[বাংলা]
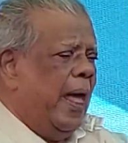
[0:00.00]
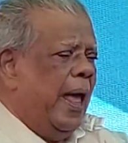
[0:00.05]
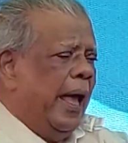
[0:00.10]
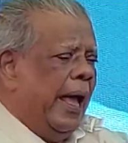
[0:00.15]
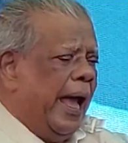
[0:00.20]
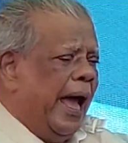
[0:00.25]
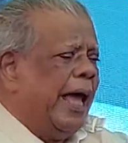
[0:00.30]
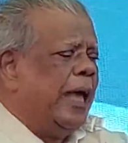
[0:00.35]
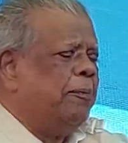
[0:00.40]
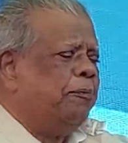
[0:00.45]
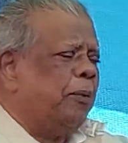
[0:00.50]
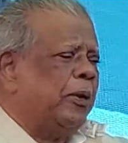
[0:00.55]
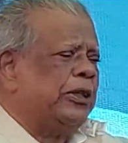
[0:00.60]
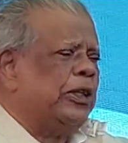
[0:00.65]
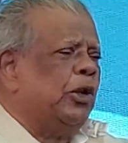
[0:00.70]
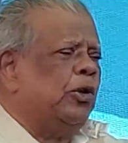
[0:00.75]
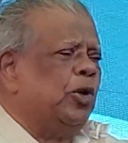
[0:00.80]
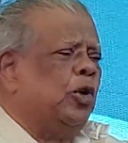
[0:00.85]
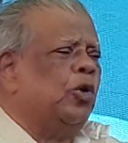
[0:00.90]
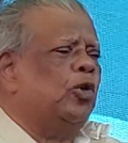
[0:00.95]
এই
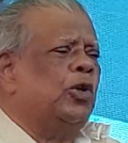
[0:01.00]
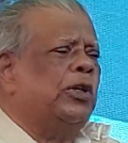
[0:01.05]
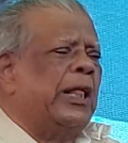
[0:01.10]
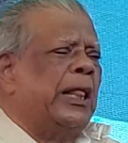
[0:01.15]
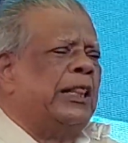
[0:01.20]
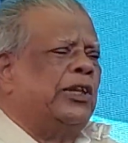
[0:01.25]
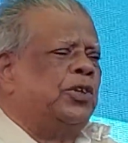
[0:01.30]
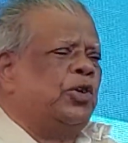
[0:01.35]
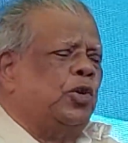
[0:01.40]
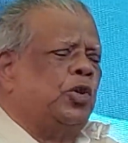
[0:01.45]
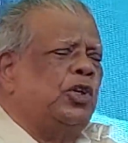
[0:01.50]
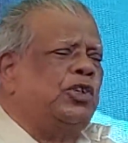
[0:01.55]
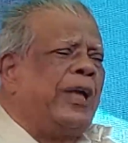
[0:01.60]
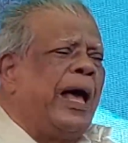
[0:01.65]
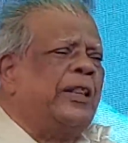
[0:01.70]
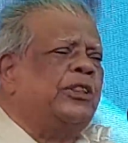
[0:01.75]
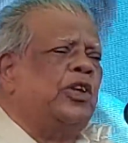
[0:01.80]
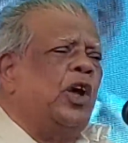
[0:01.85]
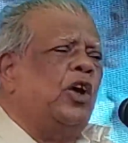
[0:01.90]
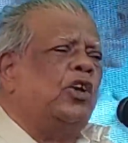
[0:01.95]
প্রতিকূলতা শুধু
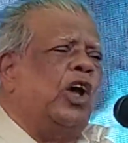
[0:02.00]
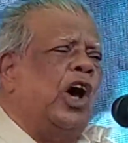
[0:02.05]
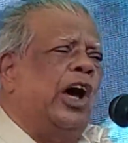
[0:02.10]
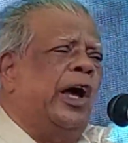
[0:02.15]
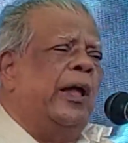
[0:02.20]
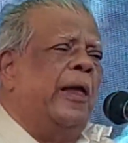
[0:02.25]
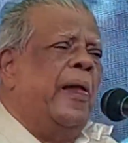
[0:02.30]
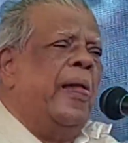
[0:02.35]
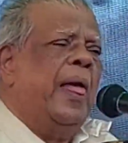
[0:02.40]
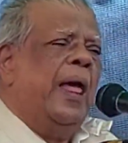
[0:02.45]
জাতীয় নয়